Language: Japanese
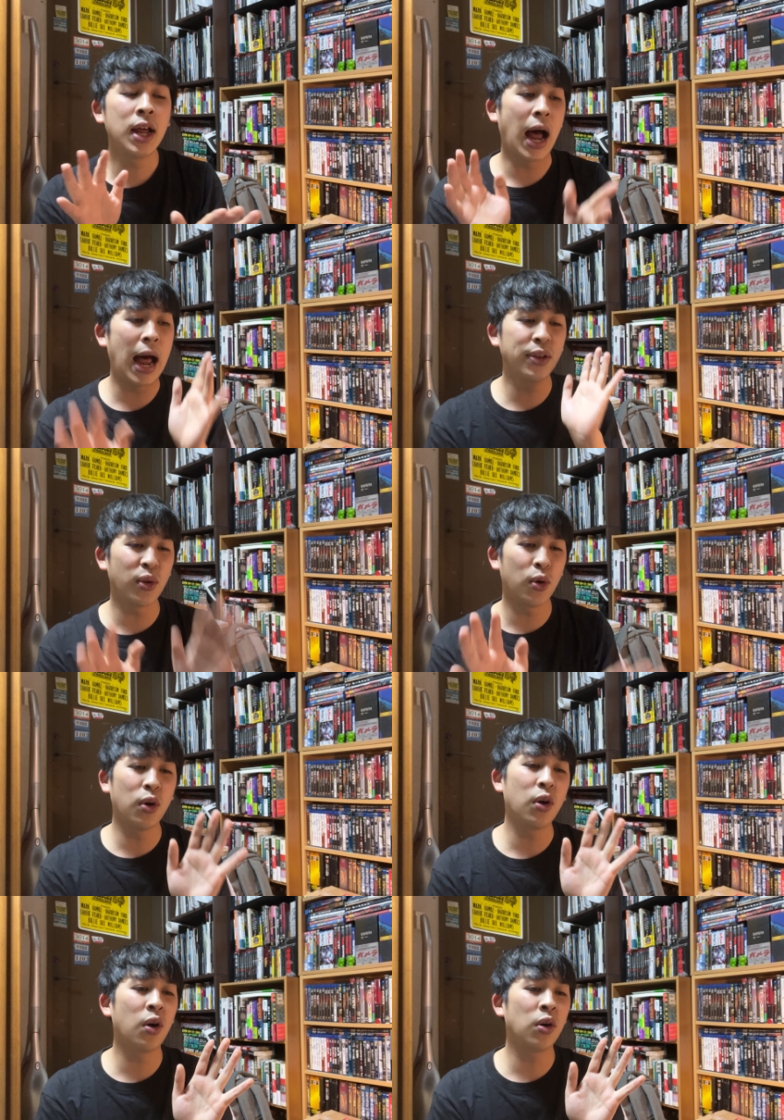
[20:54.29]
あ
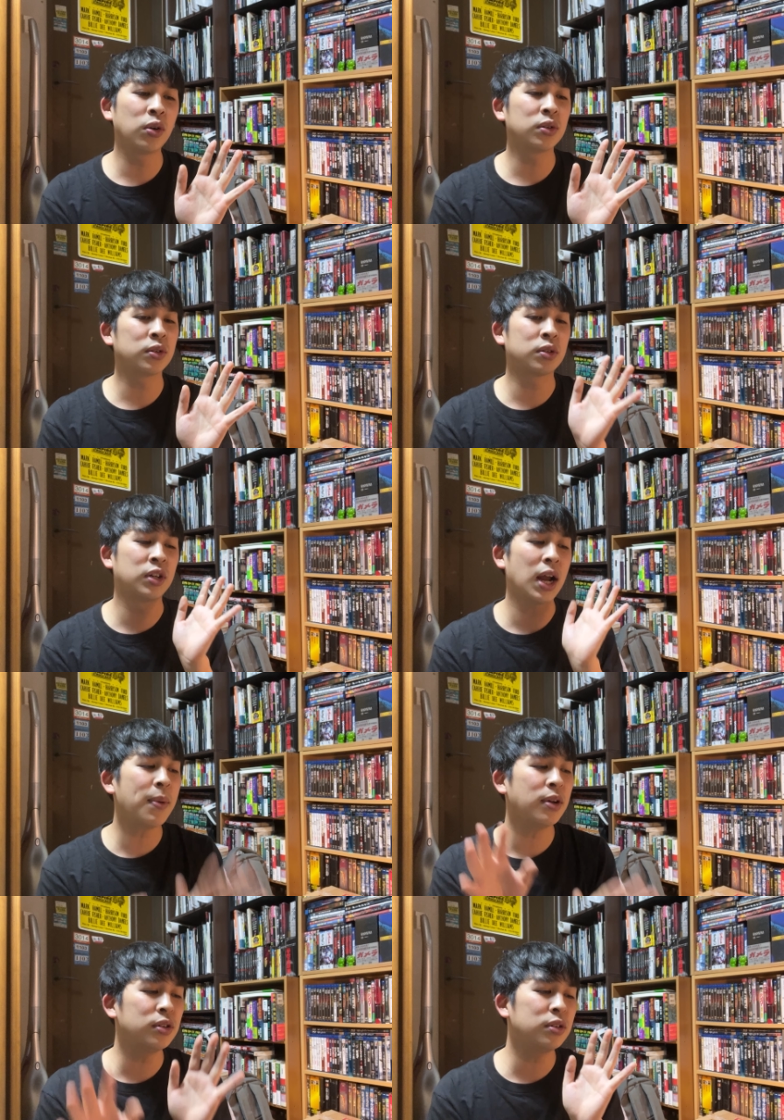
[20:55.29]
のー、比
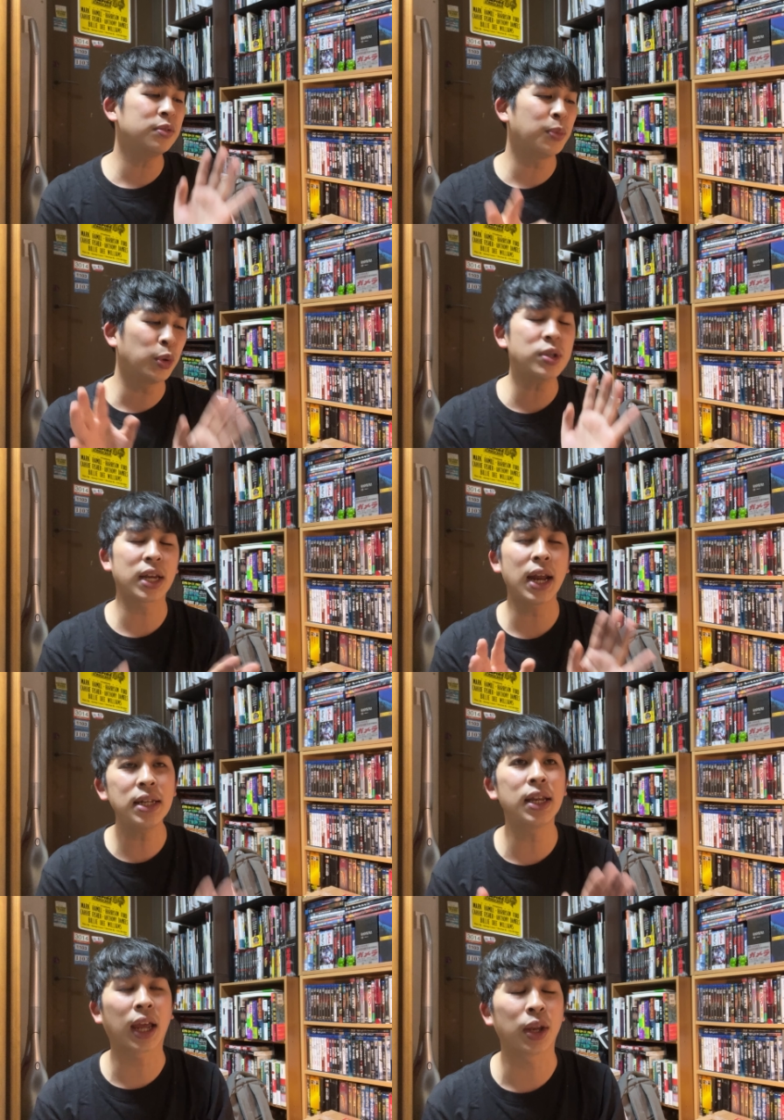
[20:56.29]
べるものじゃない
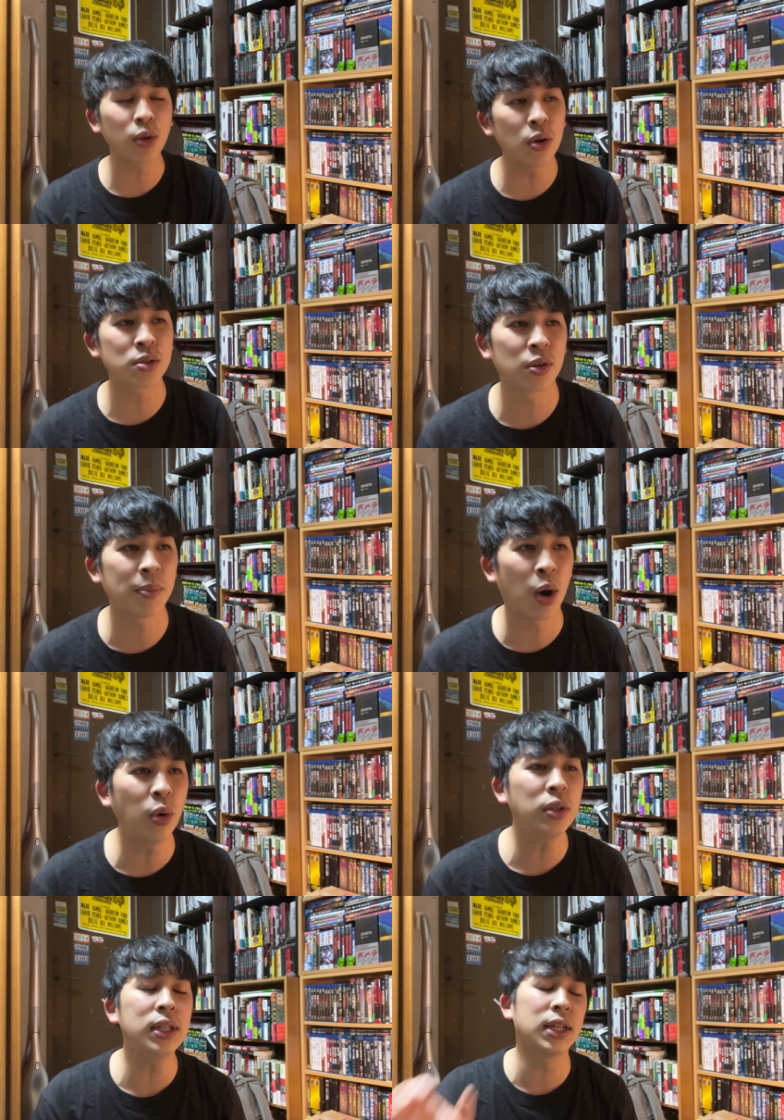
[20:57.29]
んだけど、そのまあ、
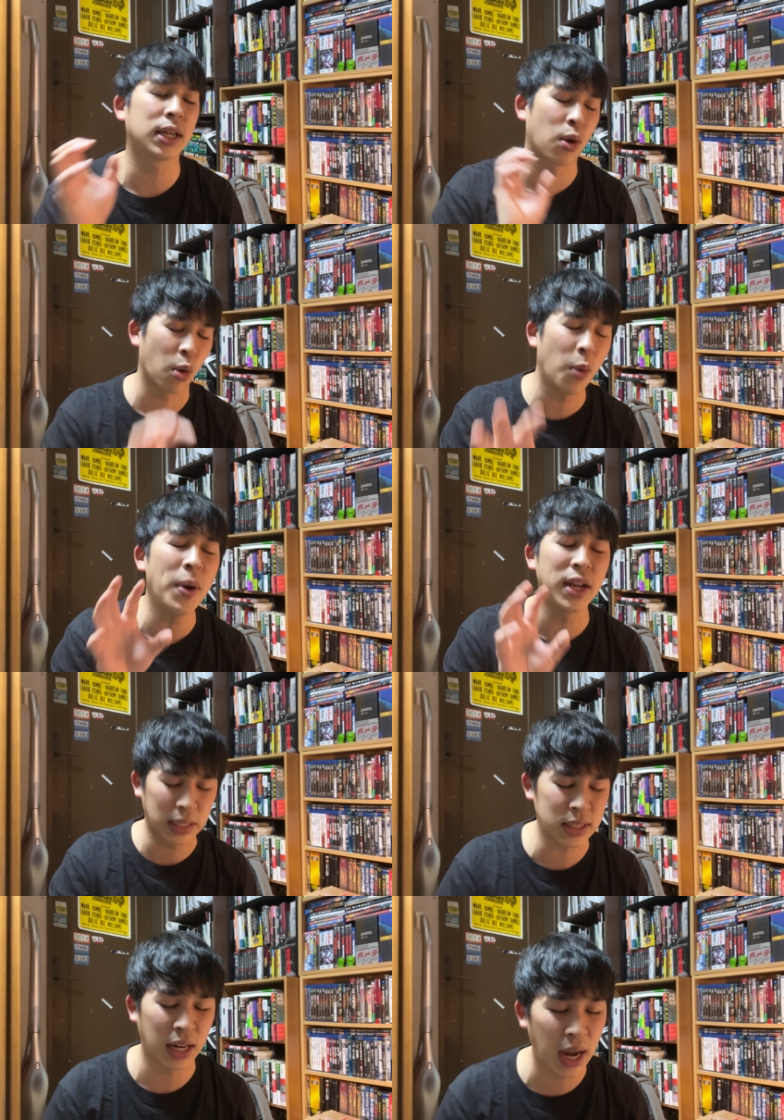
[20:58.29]
本人がここまで出
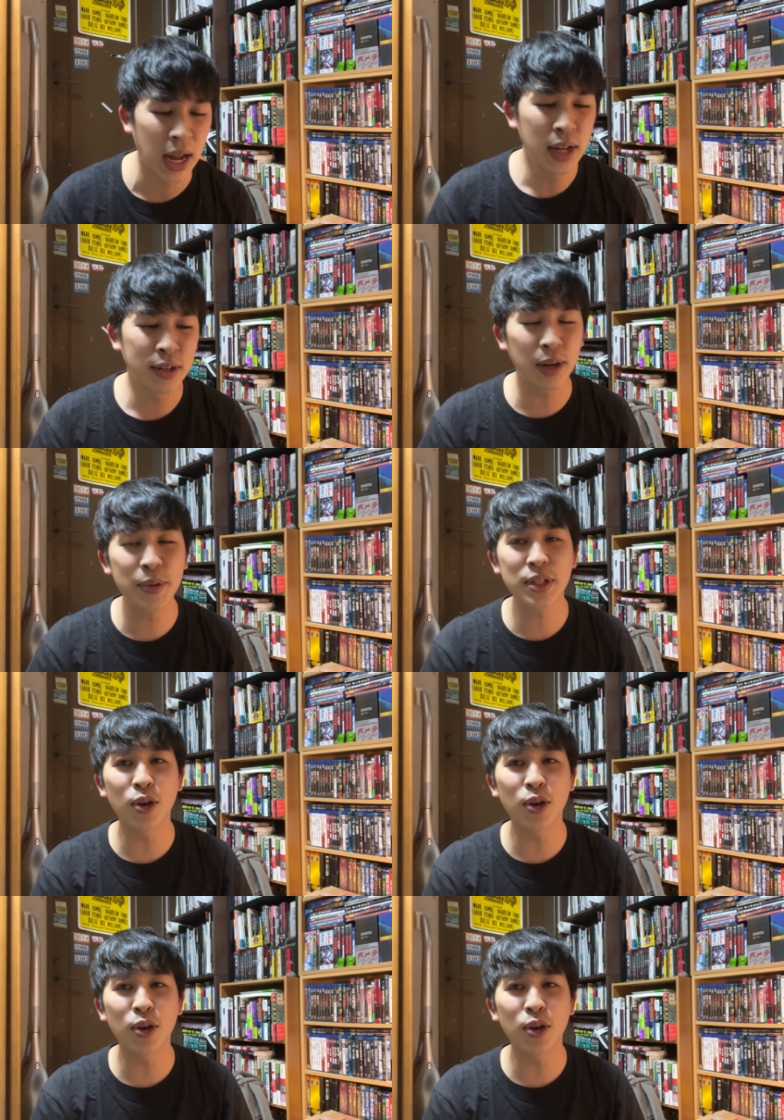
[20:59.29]
したら、比べざ